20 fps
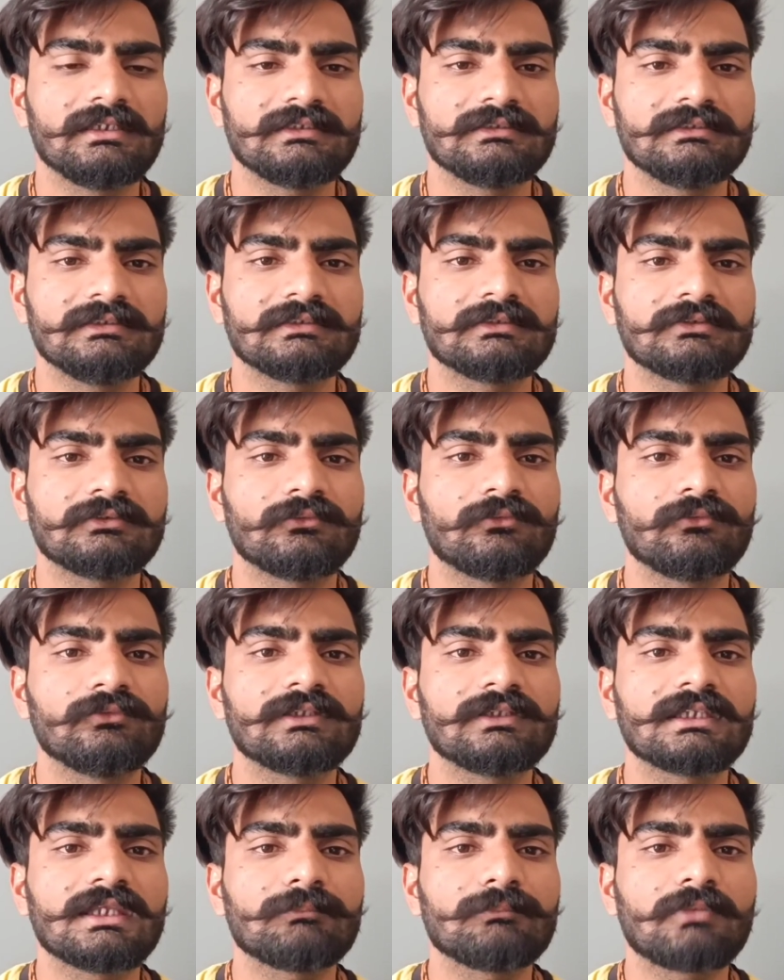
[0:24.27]
एक दिन
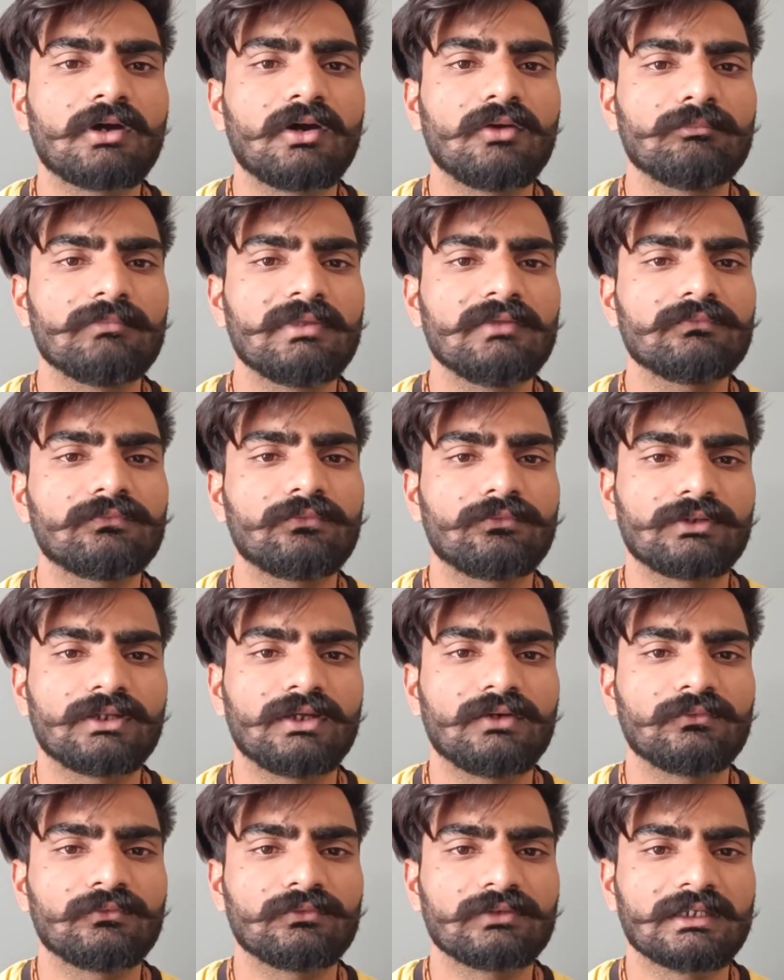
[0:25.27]
उनके पाँव में
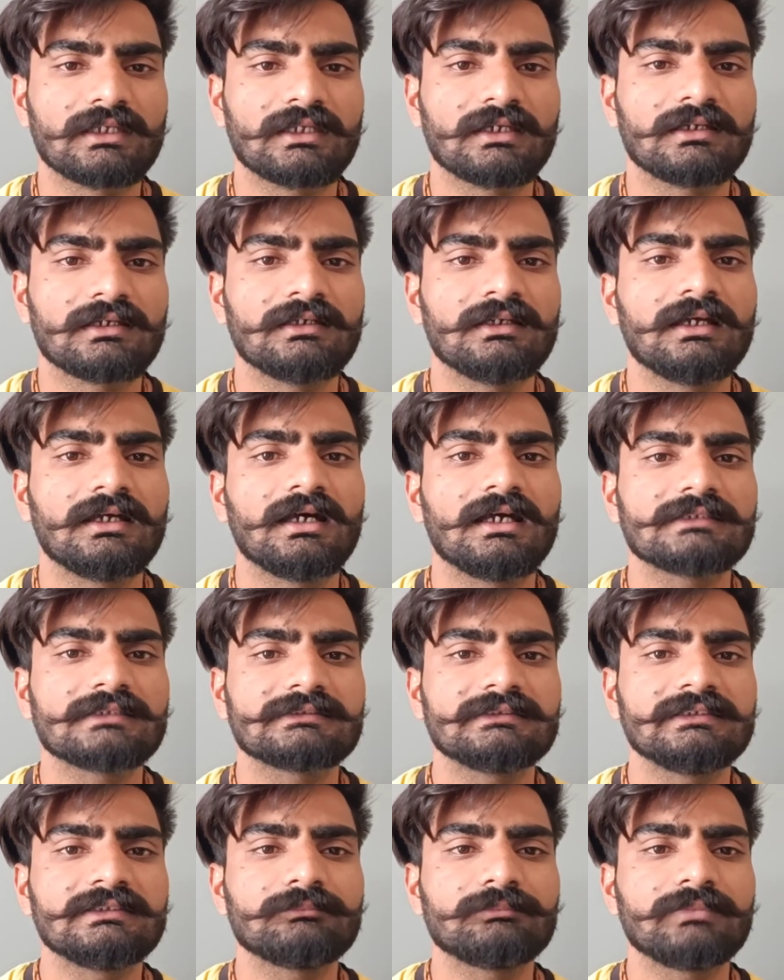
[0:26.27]
फोड़ा हो गया
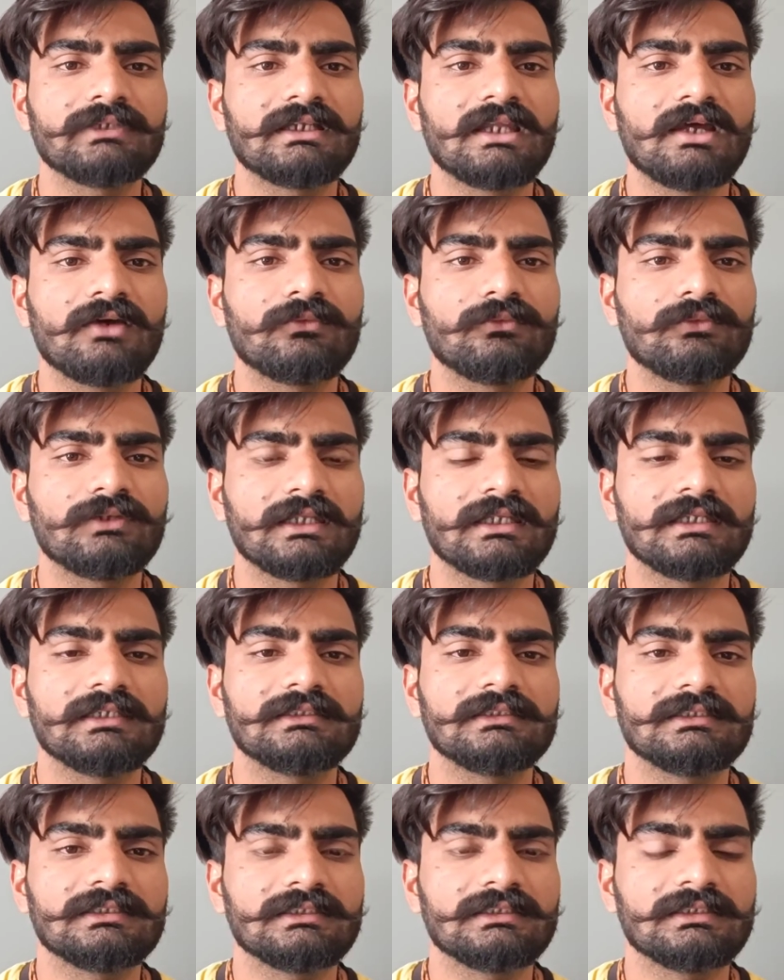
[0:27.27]
असीन पीड़ा हो
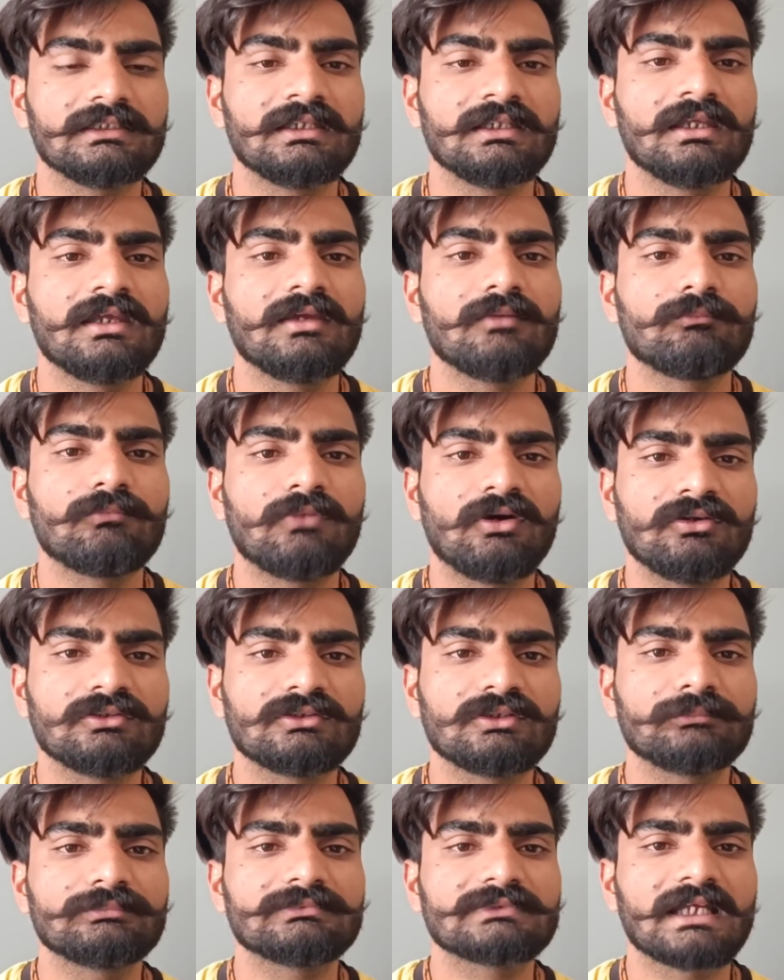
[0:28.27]
रही थी
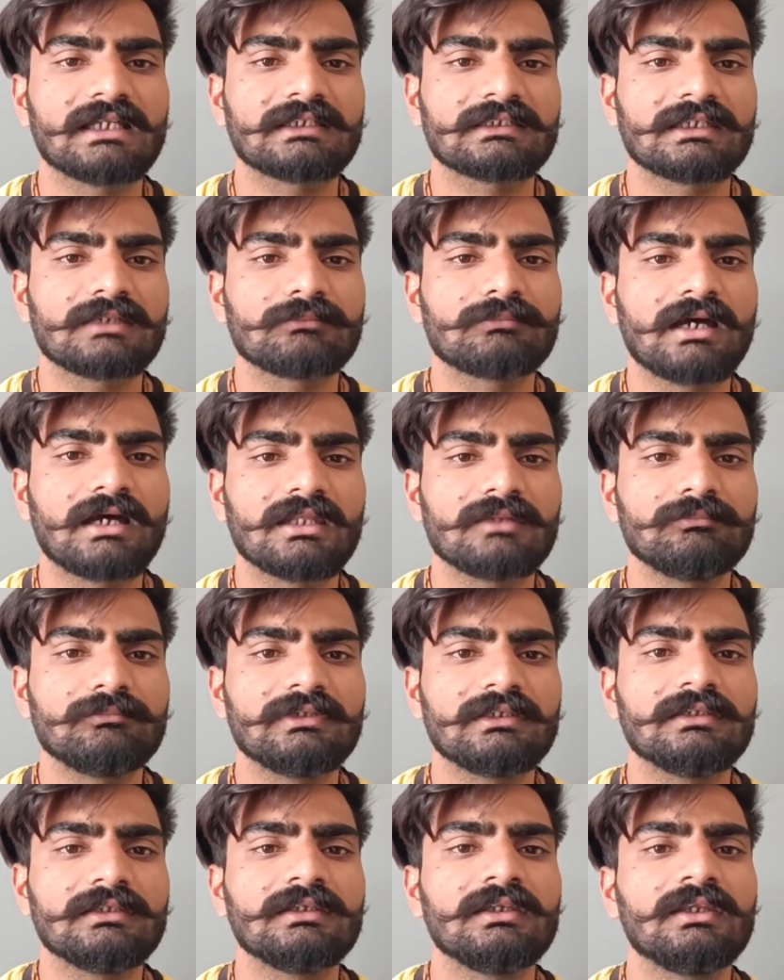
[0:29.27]
बहुत उपचार के बाद
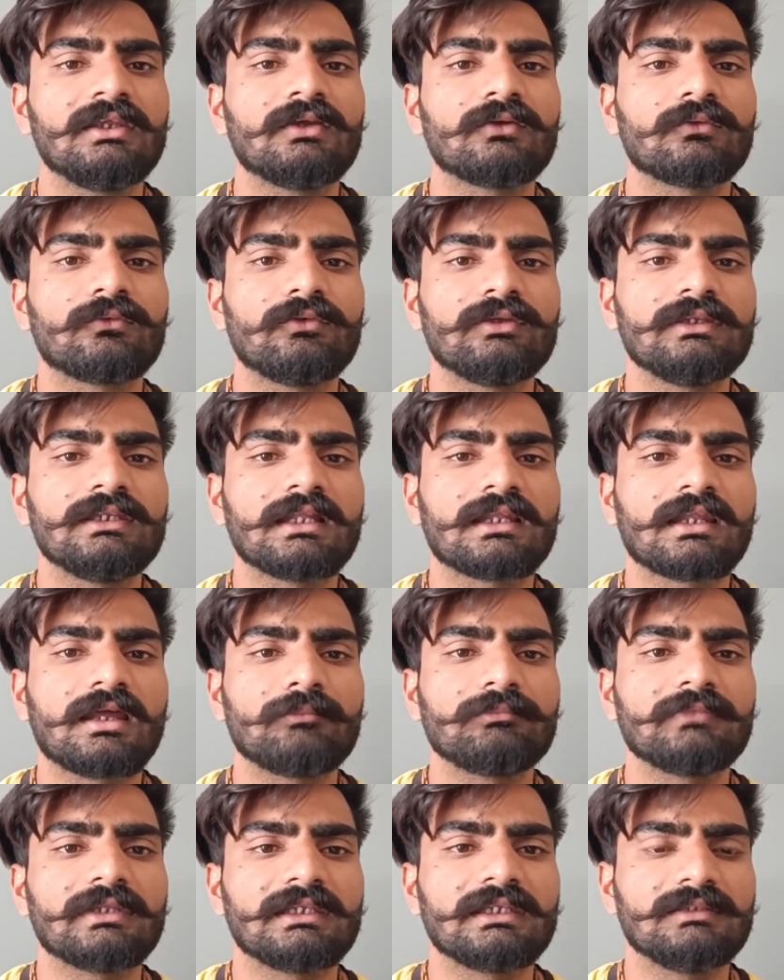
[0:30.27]
भी कोई
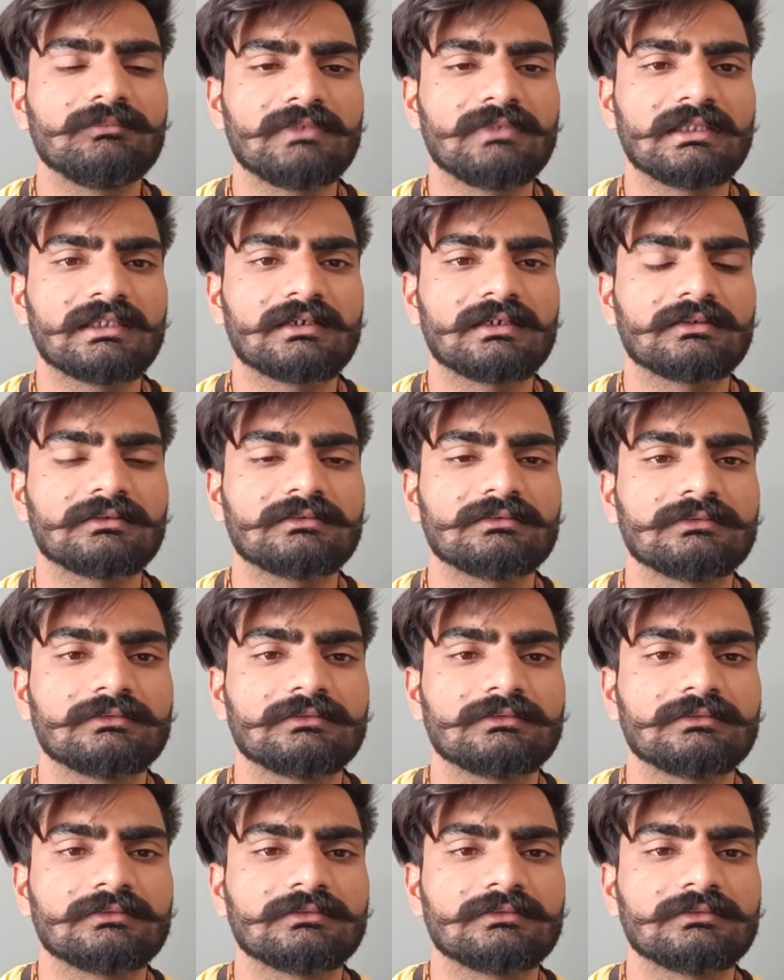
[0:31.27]
आराम नहीं मिला